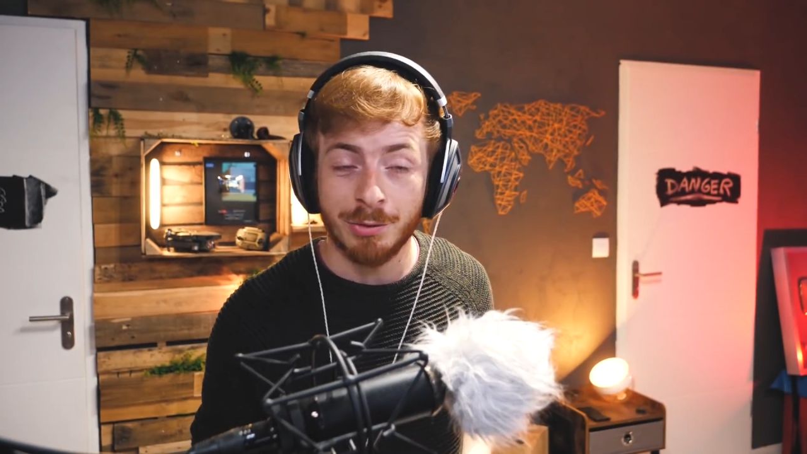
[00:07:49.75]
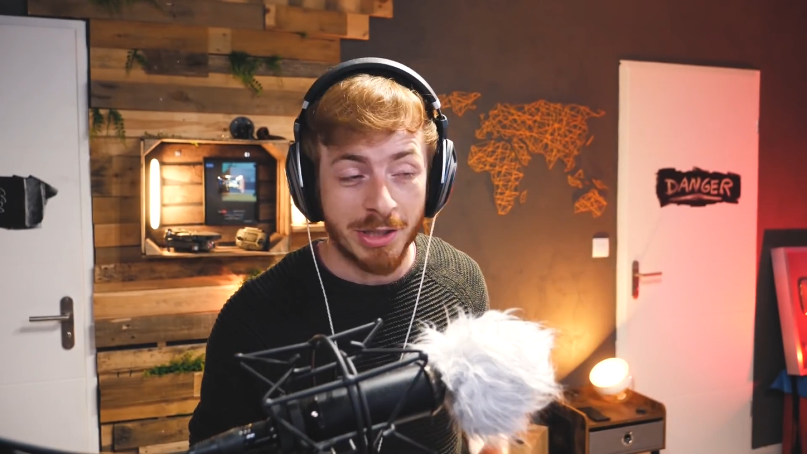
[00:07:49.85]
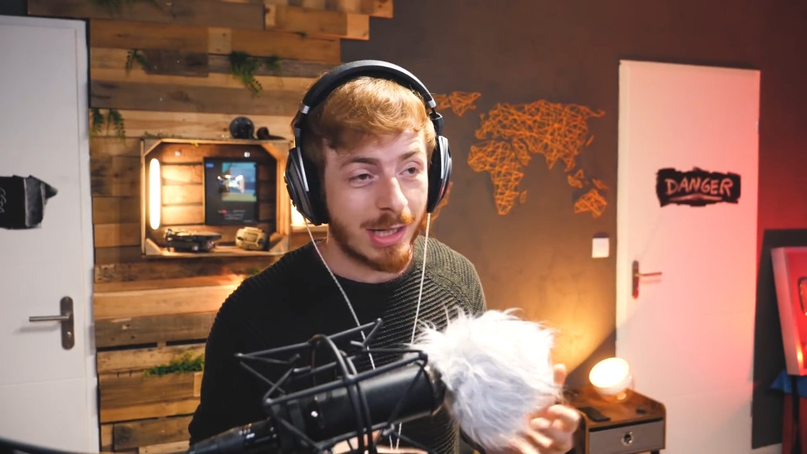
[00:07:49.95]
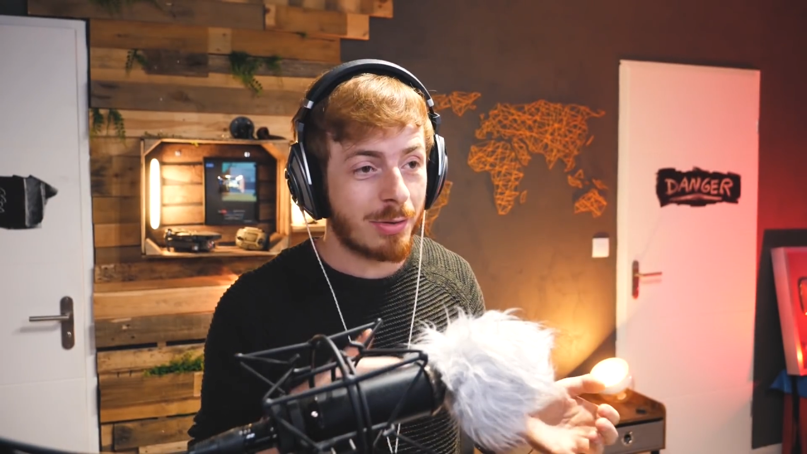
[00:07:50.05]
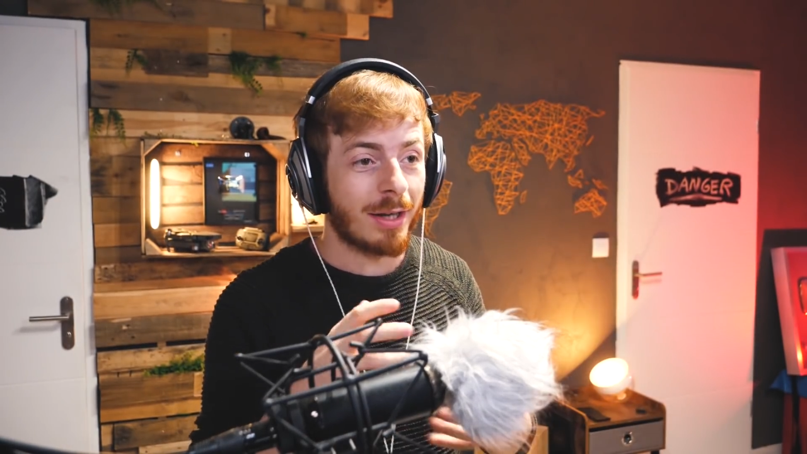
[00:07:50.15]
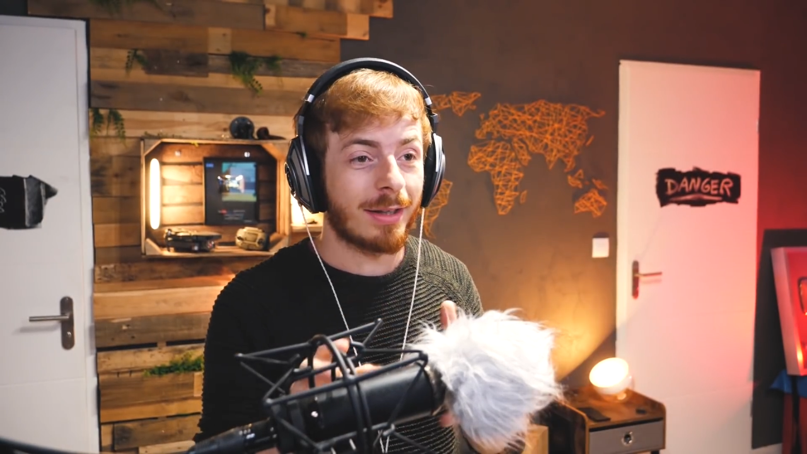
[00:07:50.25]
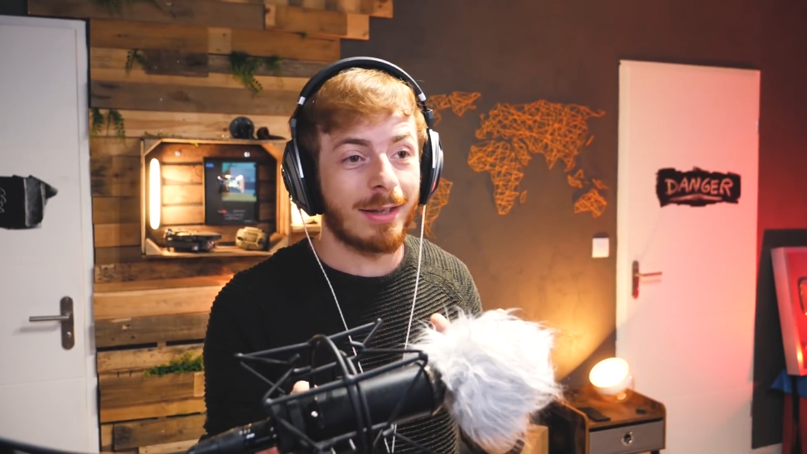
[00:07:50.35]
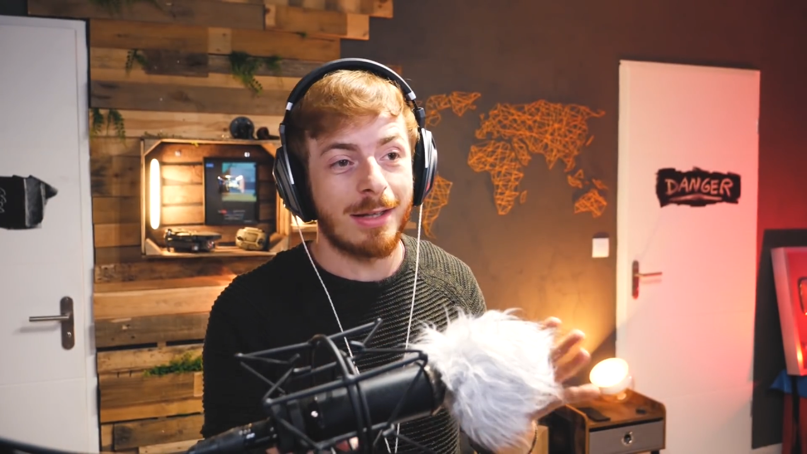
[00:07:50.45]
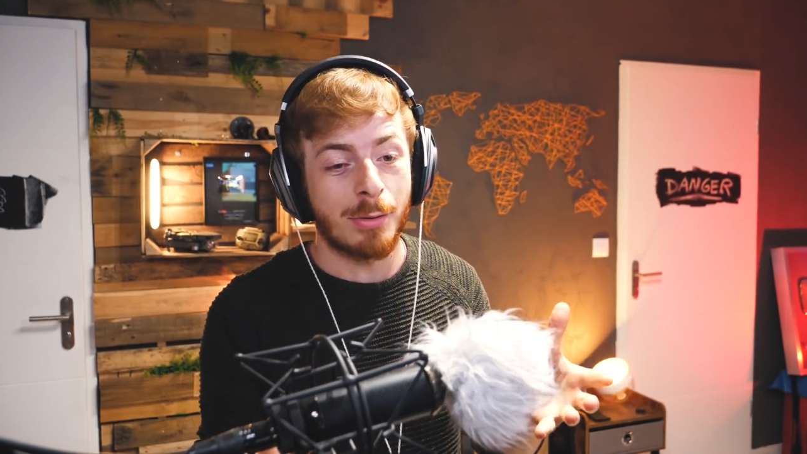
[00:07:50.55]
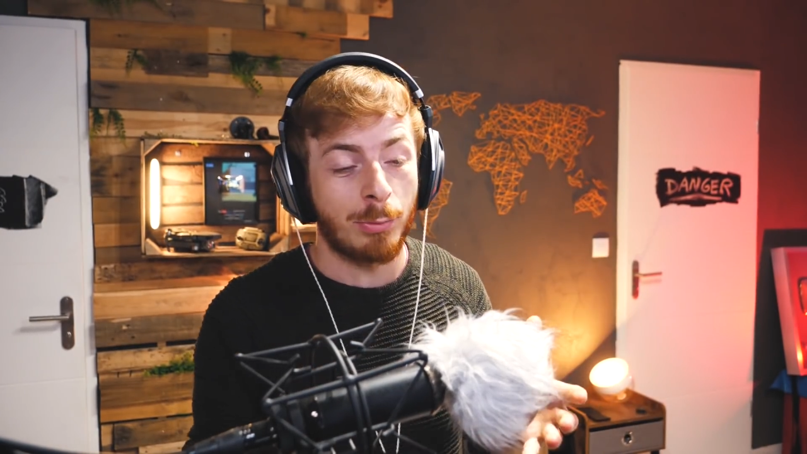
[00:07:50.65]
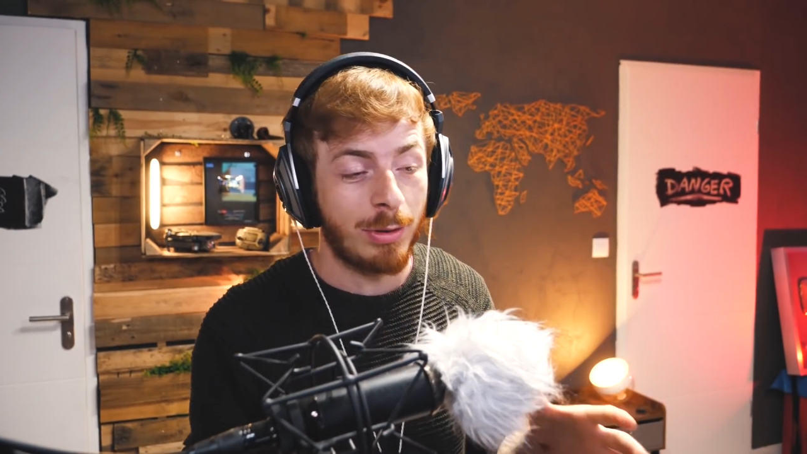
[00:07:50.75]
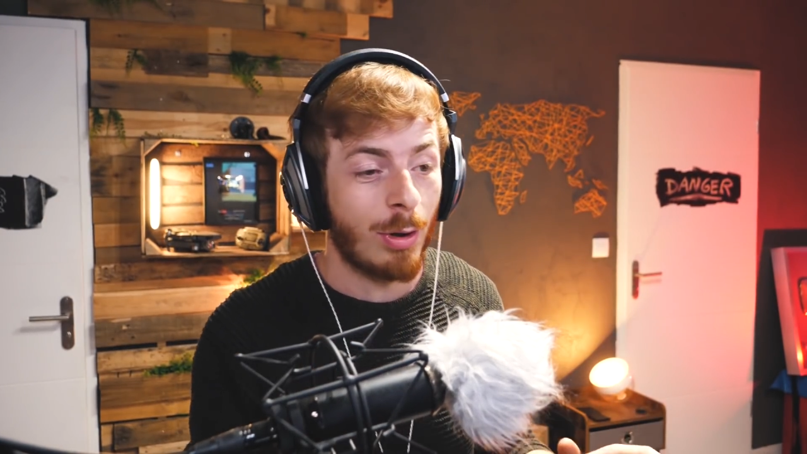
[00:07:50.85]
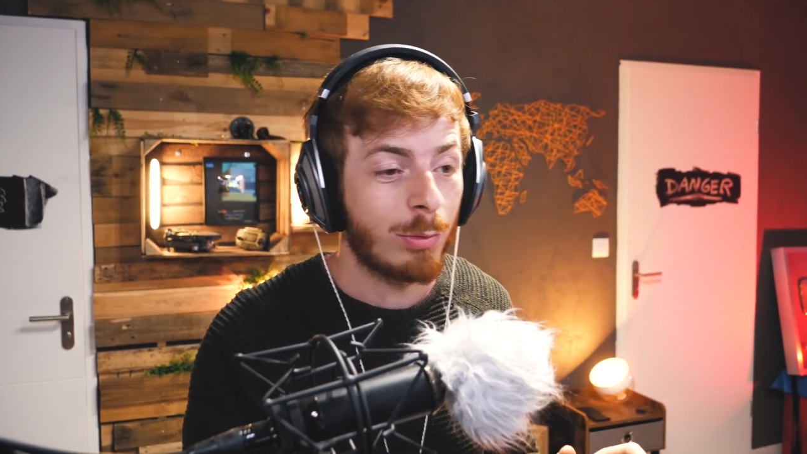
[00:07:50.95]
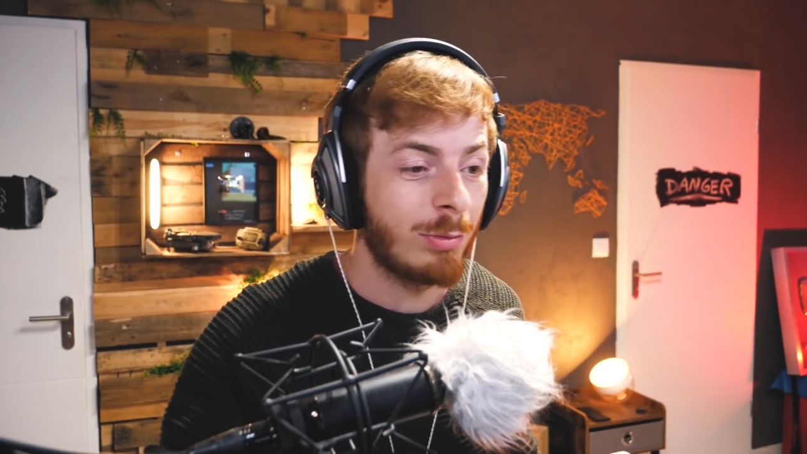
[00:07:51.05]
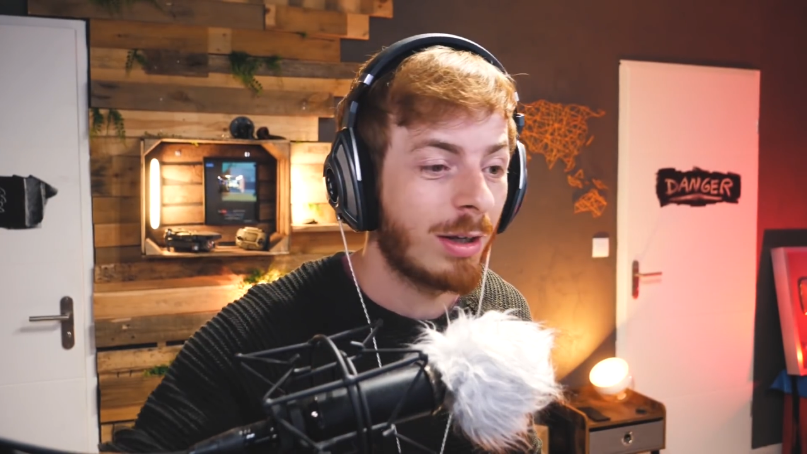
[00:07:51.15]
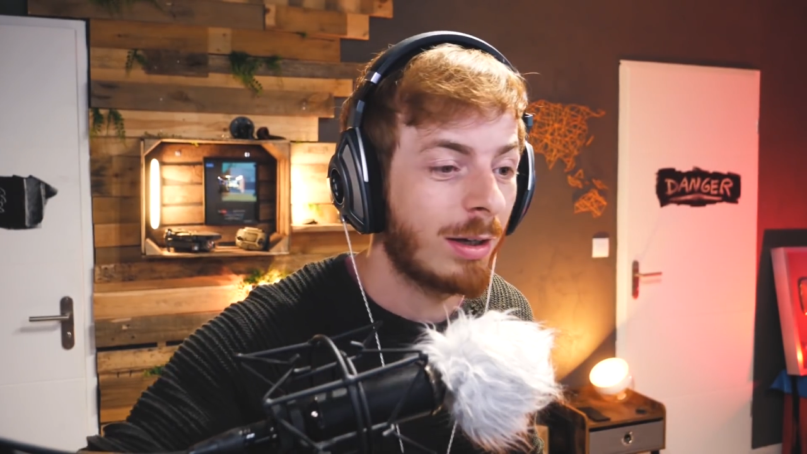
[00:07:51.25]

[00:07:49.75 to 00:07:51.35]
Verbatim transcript: Donc j'étais sur internet, sur Twitter, tout